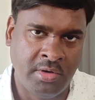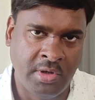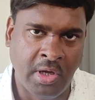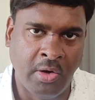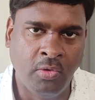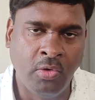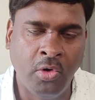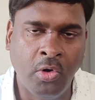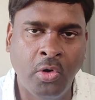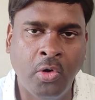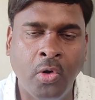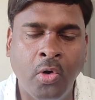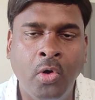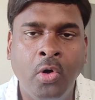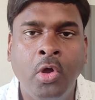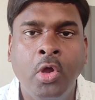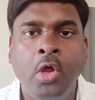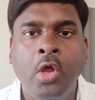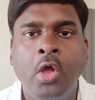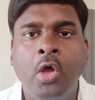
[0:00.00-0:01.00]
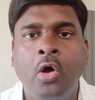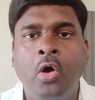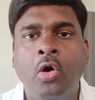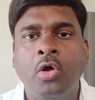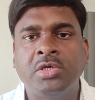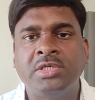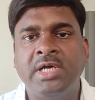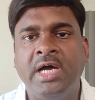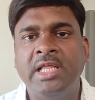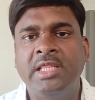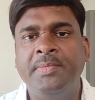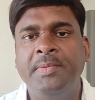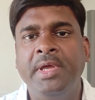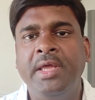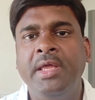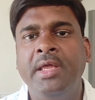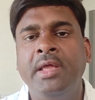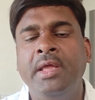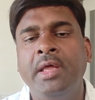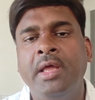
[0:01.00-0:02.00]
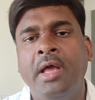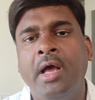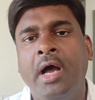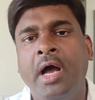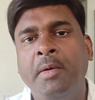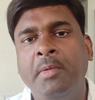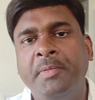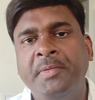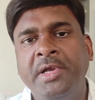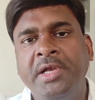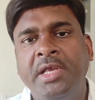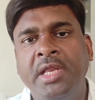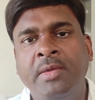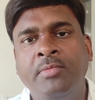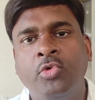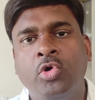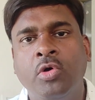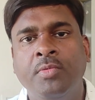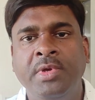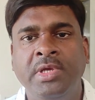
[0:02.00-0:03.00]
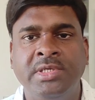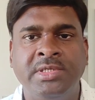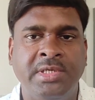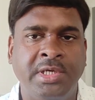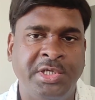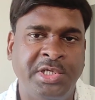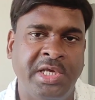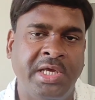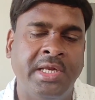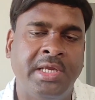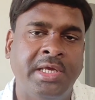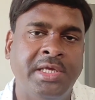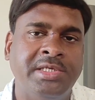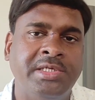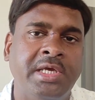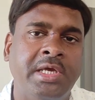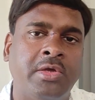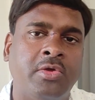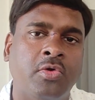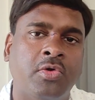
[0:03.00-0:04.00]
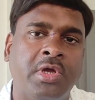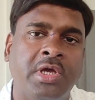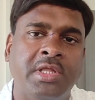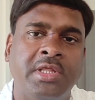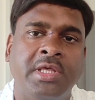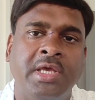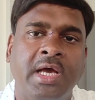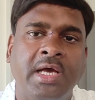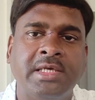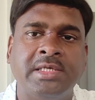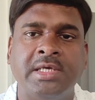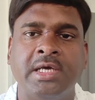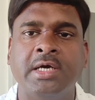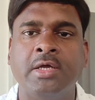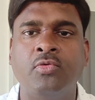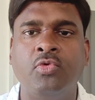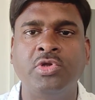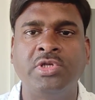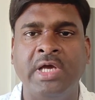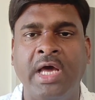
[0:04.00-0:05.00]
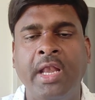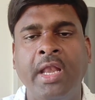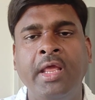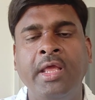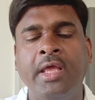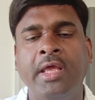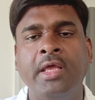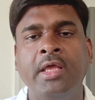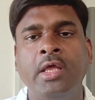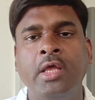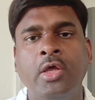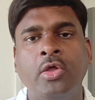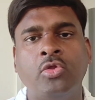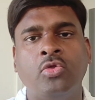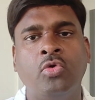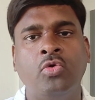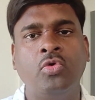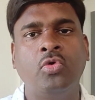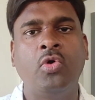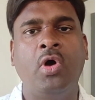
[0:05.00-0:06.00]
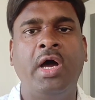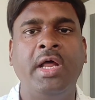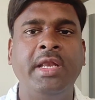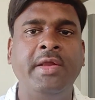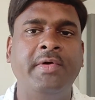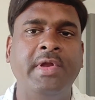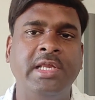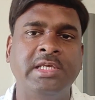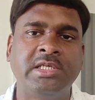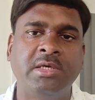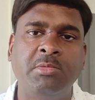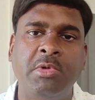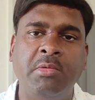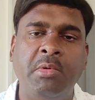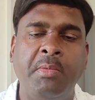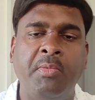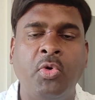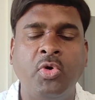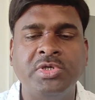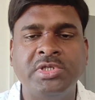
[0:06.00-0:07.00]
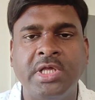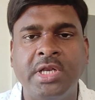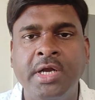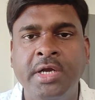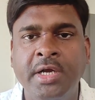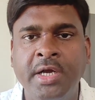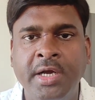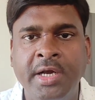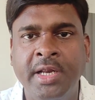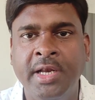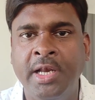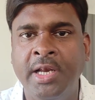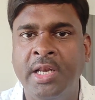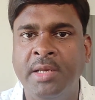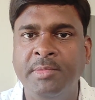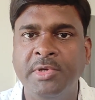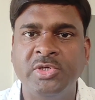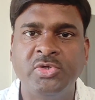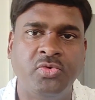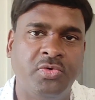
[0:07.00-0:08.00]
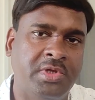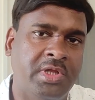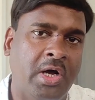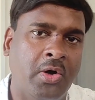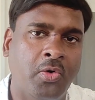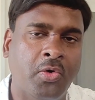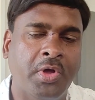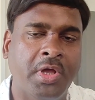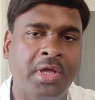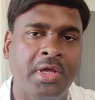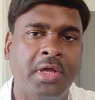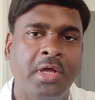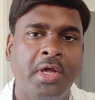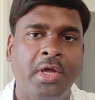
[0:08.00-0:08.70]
डाउनलोड हो और साथ में आप अपनी टीम को भी इससे शेयर कीजिए क्योंकि इतिहास अगर वो जानेंगे तो उनको आने वाले समय में बहुत सारे निर्णय लेने में सुविधा होगी